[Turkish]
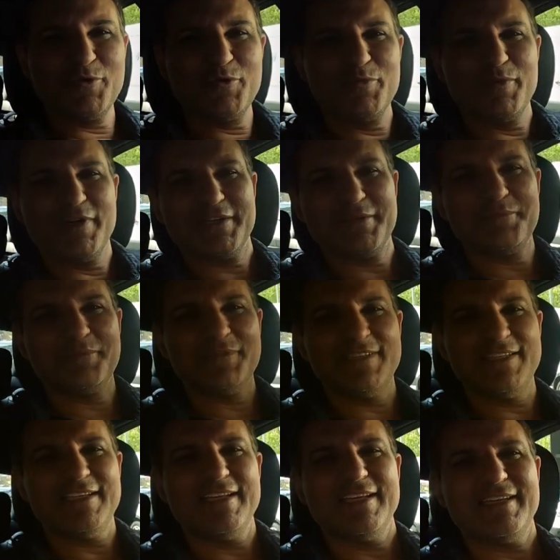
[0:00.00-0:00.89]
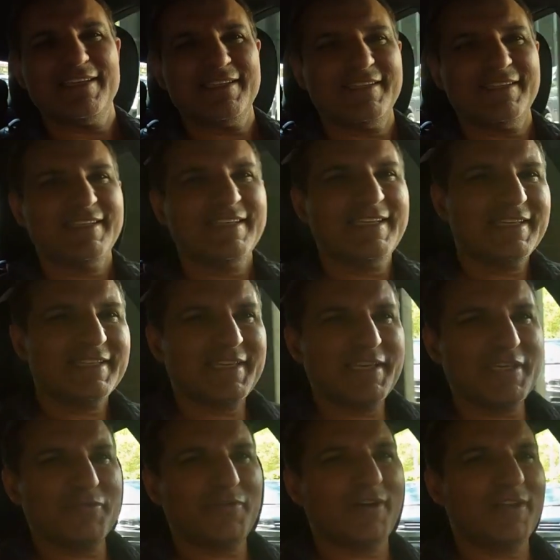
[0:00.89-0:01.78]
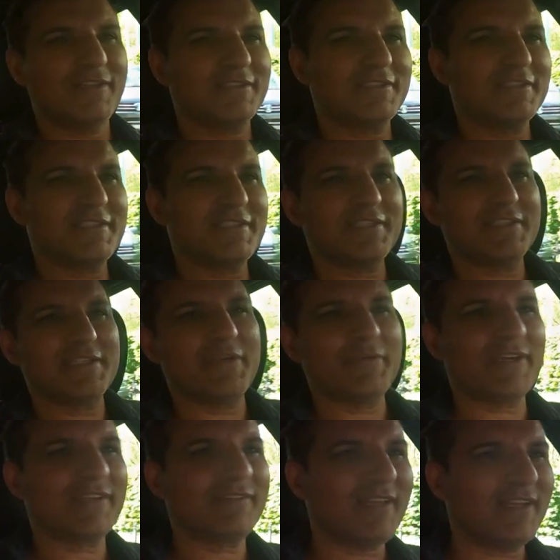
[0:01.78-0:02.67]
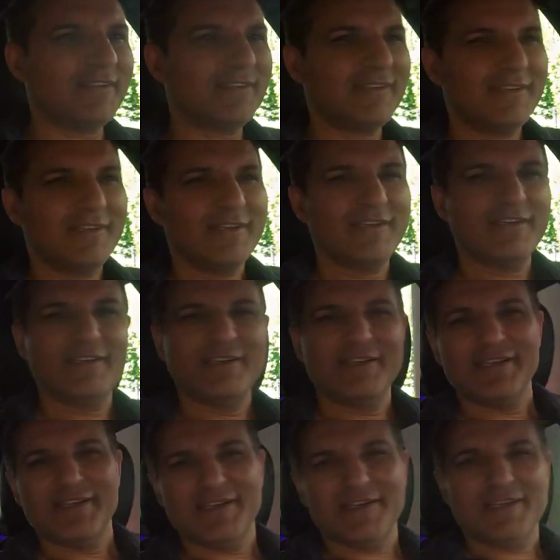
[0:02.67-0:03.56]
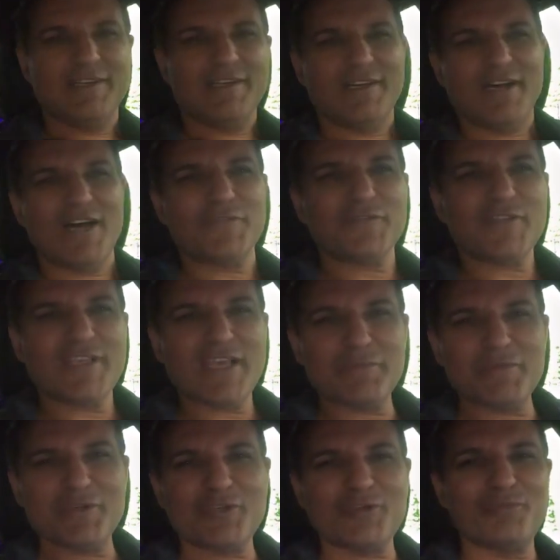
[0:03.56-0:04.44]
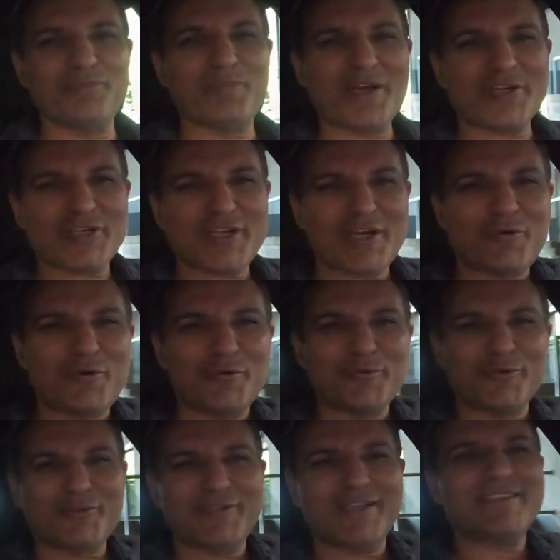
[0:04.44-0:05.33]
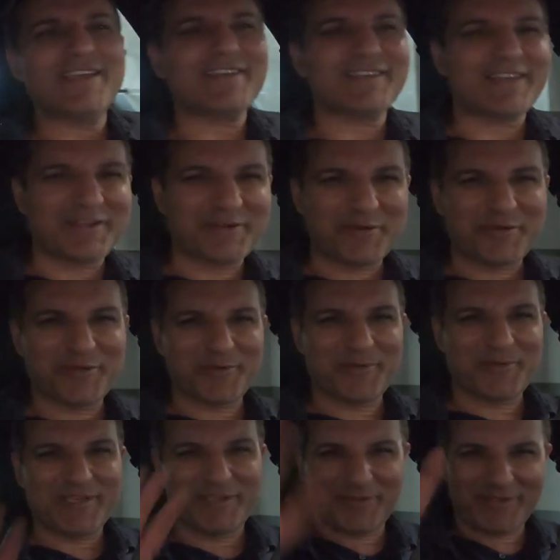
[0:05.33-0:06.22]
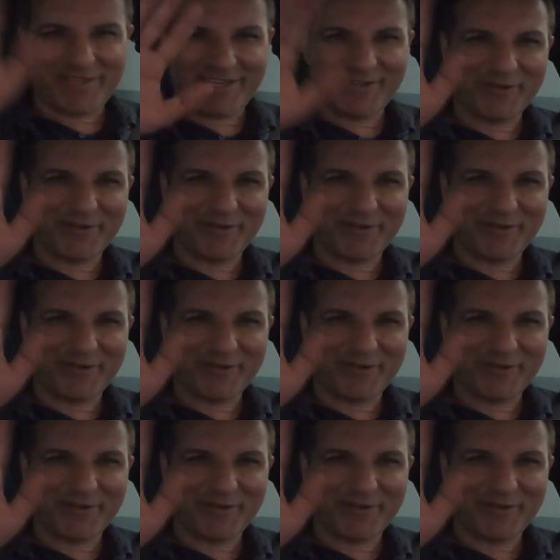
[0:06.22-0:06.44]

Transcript: Umarım yine keyif aldınız izlemekten. Haftaya bir başka konukla tekrar görüşmek üzere.